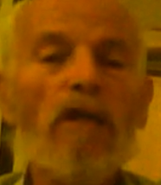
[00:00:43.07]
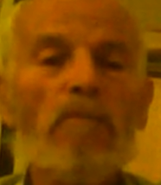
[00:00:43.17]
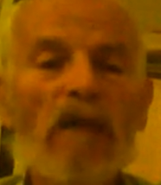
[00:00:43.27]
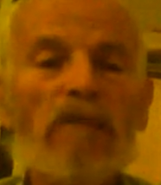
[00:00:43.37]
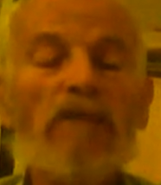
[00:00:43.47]

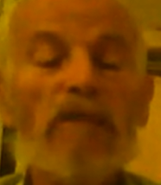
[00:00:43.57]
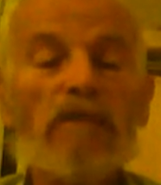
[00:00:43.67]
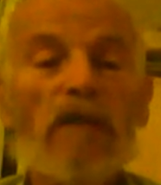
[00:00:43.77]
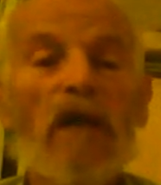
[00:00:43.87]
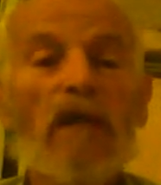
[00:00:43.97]
مركزين
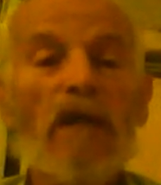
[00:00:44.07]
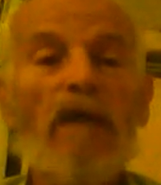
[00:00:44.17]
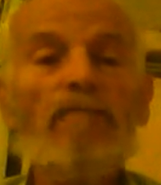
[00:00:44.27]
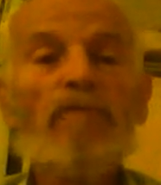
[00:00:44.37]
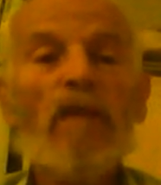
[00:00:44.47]

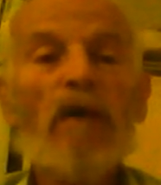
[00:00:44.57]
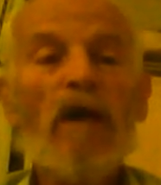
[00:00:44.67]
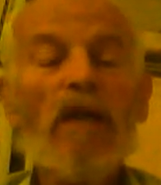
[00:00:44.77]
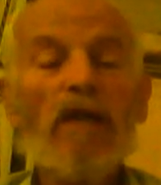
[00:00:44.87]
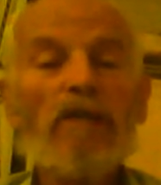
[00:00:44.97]
الصهاينة
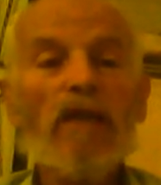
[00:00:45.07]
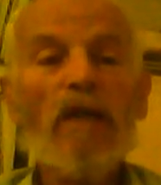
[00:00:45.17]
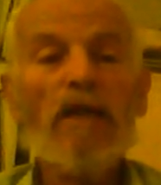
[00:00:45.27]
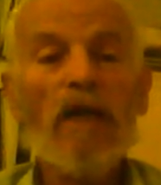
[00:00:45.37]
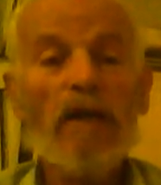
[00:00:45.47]
على
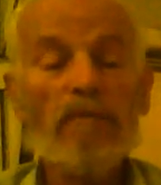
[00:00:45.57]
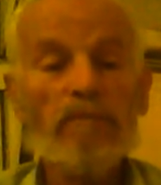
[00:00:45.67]
احتلالها